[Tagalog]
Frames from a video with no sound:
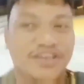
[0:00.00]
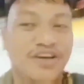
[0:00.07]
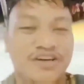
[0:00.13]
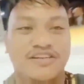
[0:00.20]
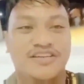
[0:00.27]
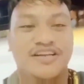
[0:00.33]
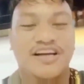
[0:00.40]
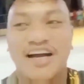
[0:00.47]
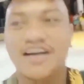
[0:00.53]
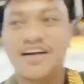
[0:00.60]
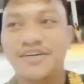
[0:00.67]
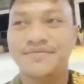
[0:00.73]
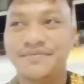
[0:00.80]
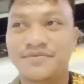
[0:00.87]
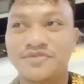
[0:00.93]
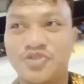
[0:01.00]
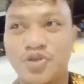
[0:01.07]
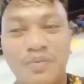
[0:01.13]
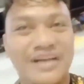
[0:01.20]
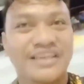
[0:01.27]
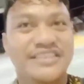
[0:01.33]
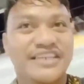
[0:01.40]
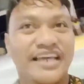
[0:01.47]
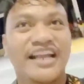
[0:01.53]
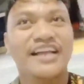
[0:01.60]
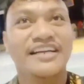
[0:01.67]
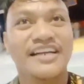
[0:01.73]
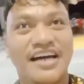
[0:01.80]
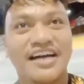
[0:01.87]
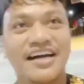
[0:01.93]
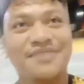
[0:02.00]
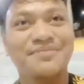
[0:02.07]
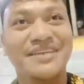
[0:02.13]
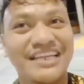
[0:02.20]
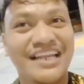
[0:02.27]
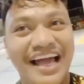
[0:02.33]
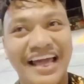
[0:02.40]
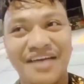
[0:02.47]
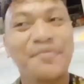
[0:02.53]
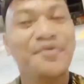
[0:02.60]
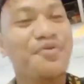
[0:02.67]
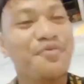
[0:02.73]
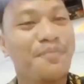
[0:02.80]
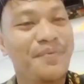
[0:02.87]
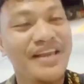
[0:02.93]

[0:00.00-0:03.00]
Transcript: yun, um, sobrang saya lang na masilayan mo yung